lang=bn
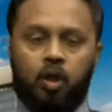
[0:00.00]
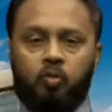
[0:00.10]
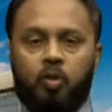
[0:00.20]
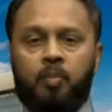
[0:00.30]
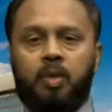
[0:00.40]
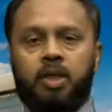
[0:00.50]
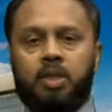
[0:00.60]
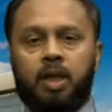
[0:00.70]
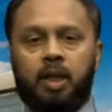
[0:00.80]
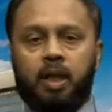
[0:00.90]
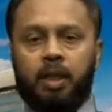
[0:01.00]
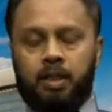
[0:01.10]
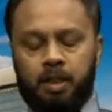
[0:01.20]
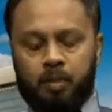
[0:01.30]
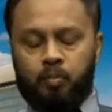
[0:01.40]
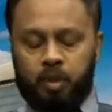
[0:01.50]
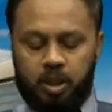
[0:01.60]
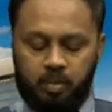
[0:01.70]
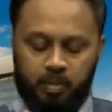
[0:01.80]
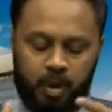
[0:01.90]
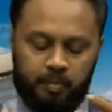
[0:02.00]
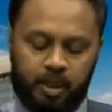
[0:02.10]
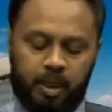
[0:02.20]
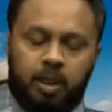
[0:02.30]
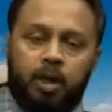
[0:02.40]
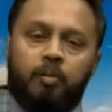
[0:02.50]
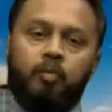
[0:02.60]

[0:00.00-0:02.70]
তো আমরা ইনশাল্লাহ এইটাতে কীভাবে আমরা এইটা